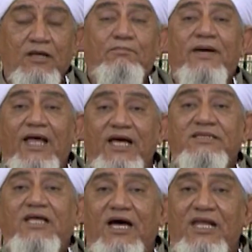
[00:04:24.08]
بل
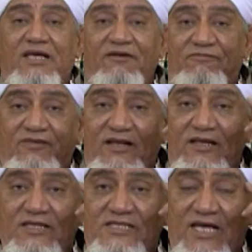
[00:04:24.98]
حتى على كف
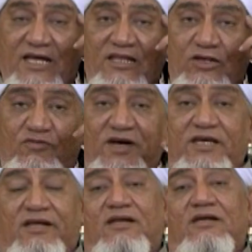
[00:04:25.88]
الإنسان الذي
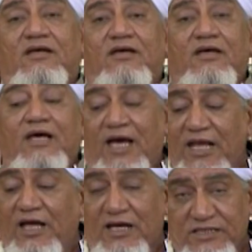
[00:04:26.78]
يفكر
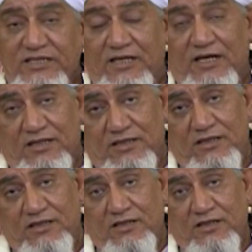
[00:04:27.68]
هل حقيقة
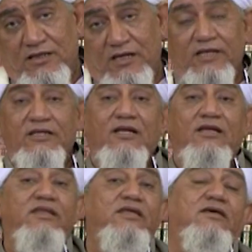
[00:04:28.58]
أن
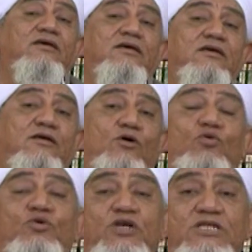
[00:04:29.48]
الذي
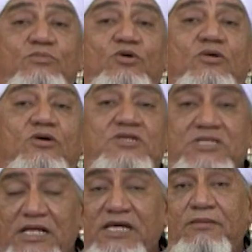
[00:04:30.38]
يكون جسمه
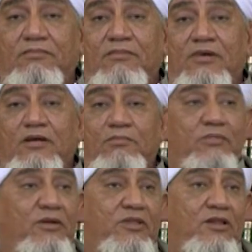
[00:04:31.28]
سليم
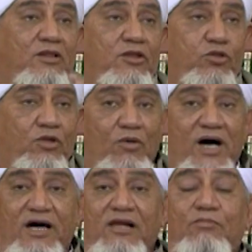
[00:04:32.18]

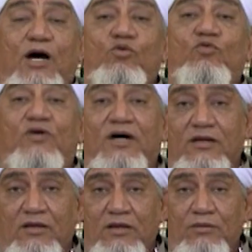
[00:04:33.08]
بالظواهر المعروفة
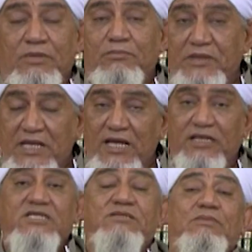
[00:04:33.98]
من بناء
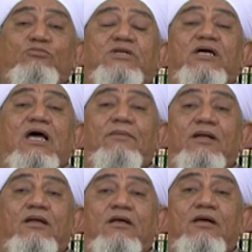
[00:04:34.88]
الجسم المتكامل